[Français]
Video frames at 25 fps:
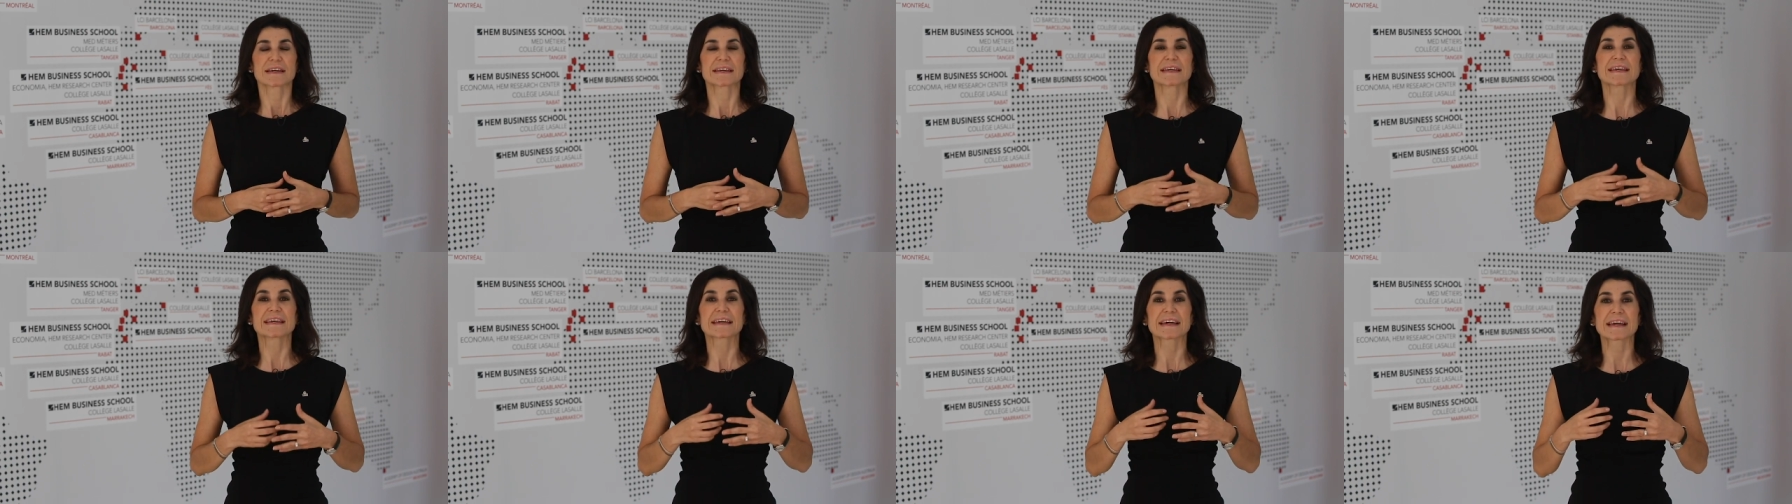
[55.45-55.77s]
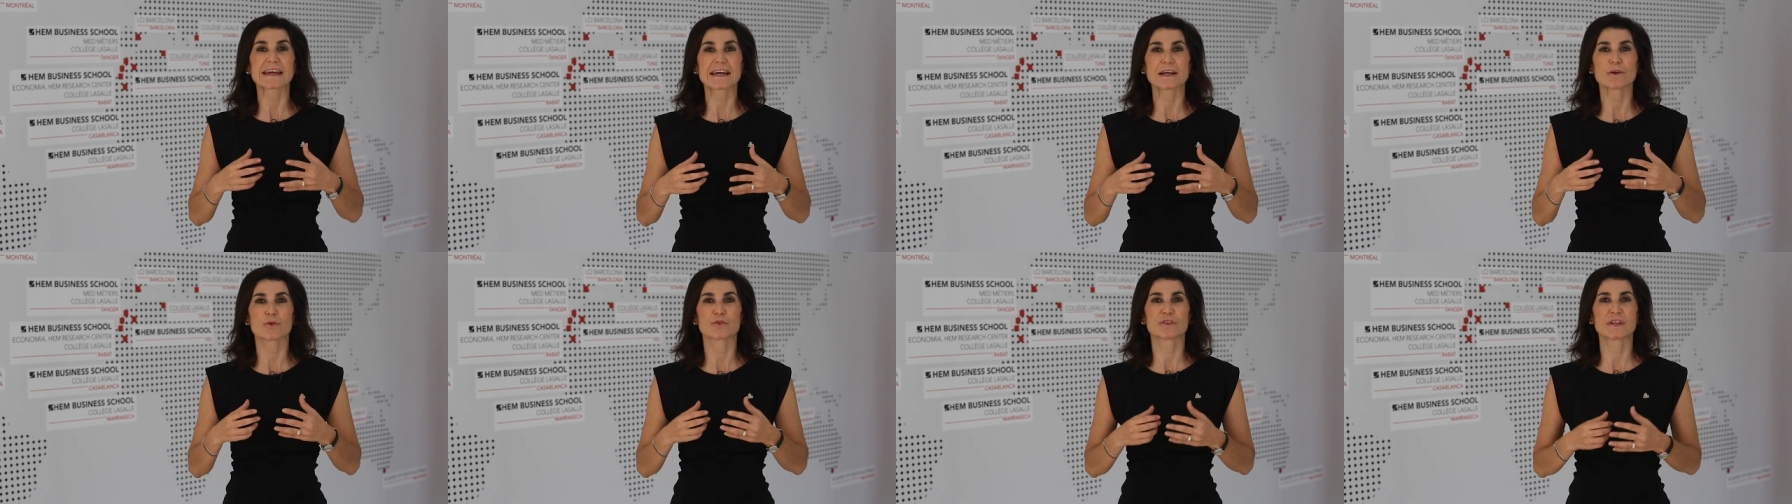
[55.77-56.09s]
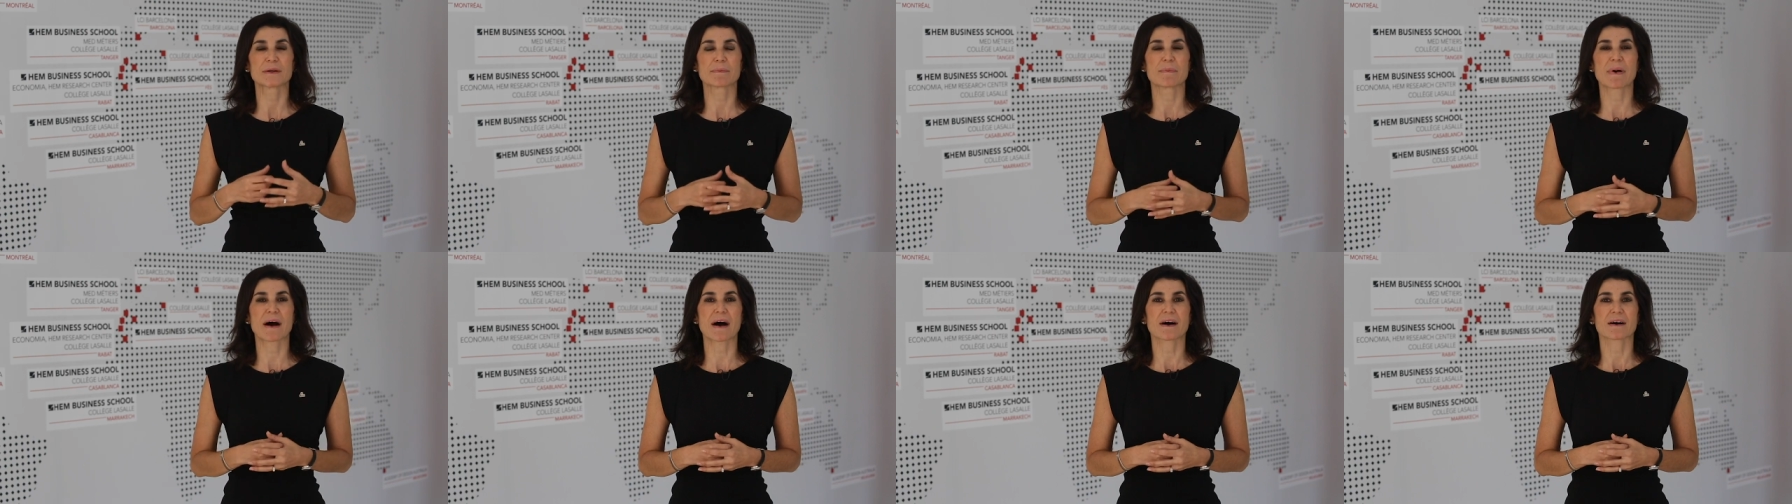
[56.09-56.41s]
qui crée le
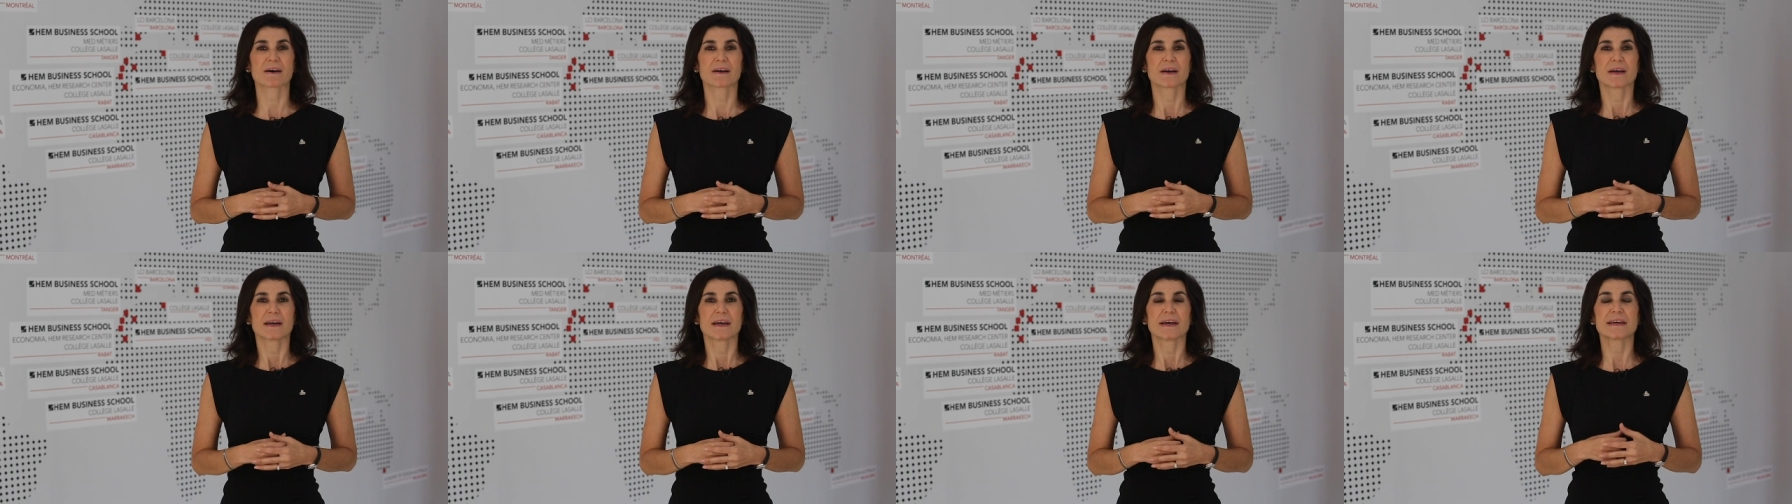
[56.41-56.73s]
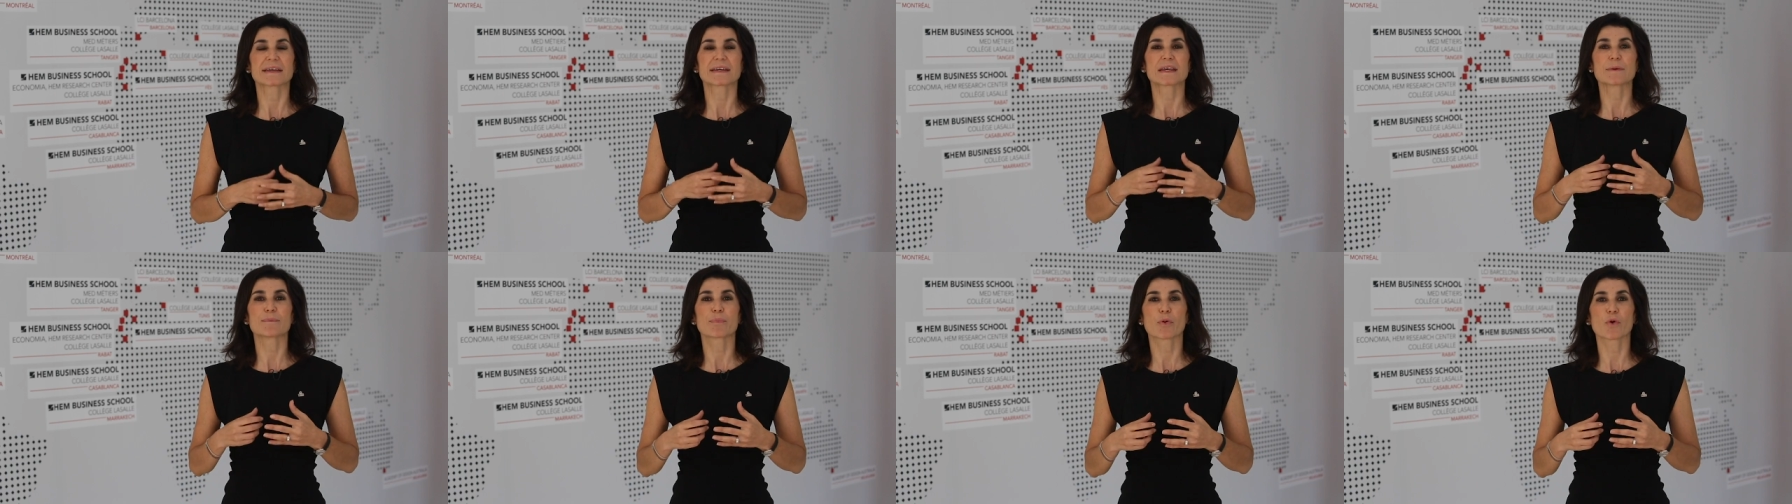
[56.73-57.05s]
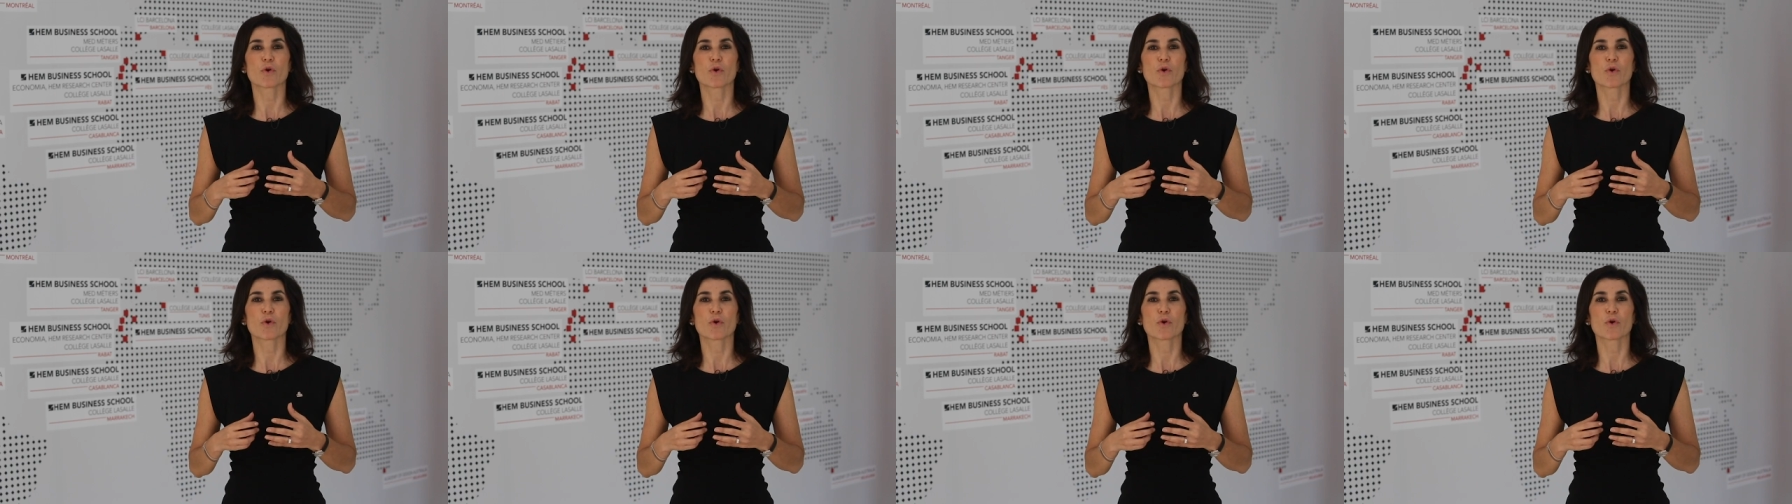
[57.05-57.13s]
débat et qui